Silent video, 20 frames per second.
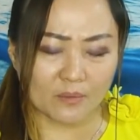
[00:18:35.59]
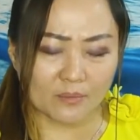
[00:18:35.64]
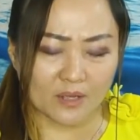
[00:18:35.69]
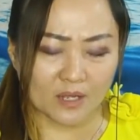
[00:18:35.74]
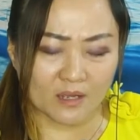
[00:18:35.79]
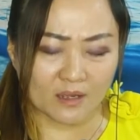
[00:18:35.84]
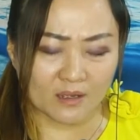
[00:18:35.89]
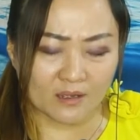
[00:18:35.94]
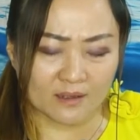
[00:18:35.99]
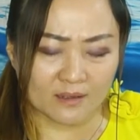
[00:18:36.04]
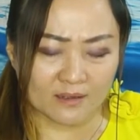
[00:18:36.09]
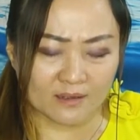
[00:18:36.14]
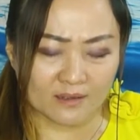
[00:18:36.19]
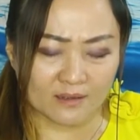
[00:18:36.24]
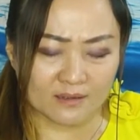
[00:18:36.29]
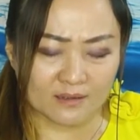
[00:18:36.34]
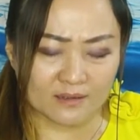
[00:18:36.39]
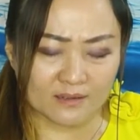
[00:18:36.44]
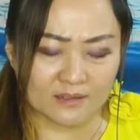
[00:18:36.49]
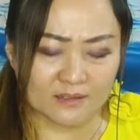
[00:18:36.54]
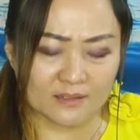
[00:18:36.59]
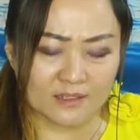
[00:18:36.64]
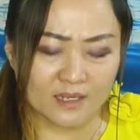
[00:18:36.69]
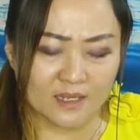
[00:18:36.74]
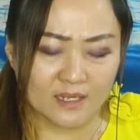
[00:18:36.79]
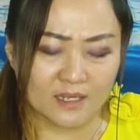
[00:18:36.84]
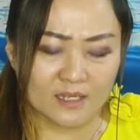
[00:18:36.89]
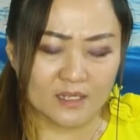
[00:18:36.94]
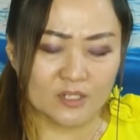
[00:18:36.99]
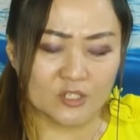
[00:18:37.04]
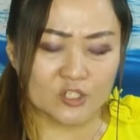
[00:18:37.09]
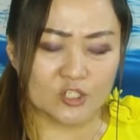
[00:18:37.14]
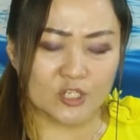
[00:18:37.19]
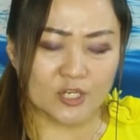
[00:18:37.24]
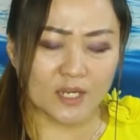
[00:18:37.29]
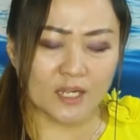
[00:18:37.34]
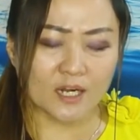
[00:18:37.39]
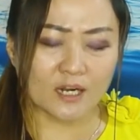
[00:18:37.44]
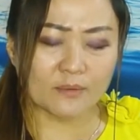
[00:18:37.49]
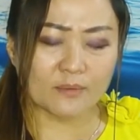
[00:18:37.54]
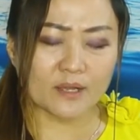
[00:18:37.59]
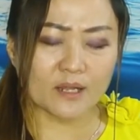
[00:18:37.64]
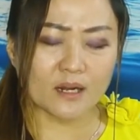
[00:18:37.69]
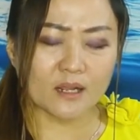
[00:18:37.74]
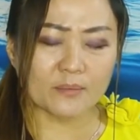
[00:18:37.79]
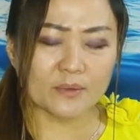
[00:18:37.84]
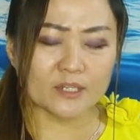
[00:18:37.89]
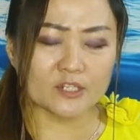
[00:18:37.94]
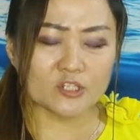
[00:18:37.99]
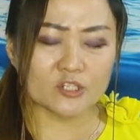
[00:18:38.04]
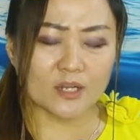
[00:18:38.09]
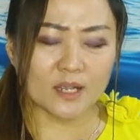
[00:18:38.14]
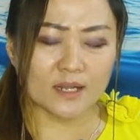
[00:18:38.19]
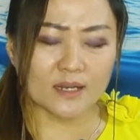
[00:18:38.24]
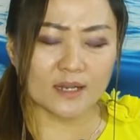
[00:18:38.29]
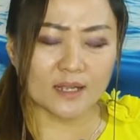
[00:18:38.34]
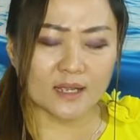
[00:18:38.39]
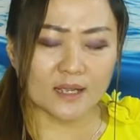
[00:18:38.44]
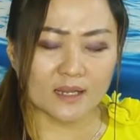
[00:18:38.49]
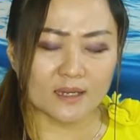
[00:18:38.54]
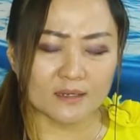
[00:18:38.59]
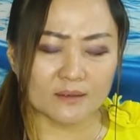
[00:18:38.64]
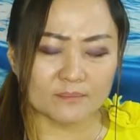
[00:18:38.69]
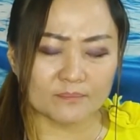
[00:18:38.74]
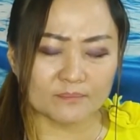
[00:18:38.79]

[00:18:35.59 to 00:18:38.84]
巴拉，希噶拉巴拉巴善哉！